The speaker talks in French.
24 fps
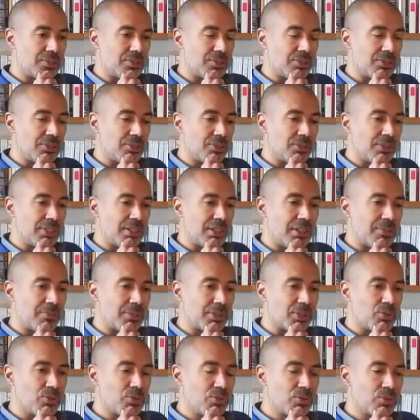On, a
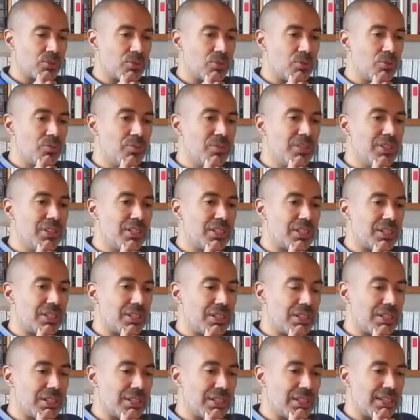l'impression que lui
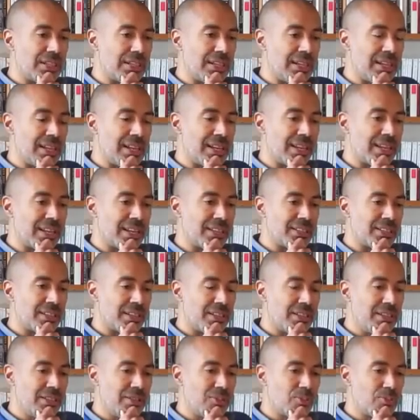et, la
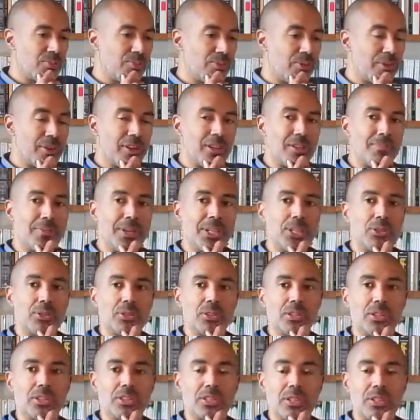gannerie, on pourrait les mettre
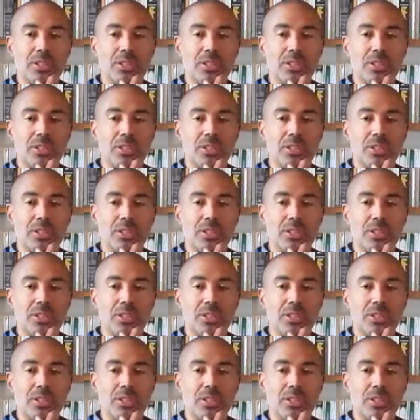dans